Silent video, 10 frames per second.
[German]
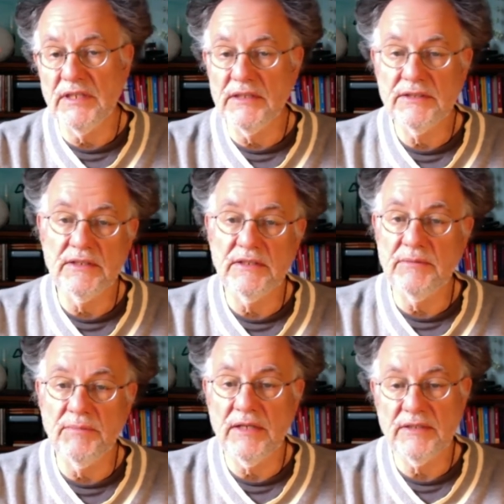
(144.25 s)
da sind, dann
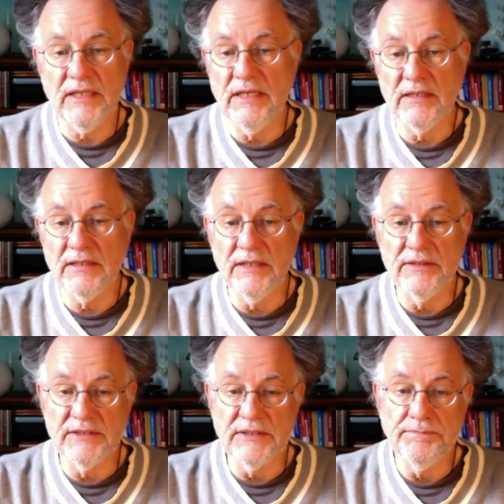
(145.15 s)
macht Reha keinen
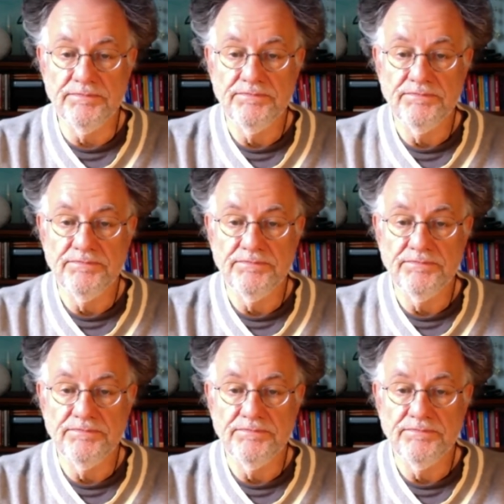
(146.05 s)
Sinn.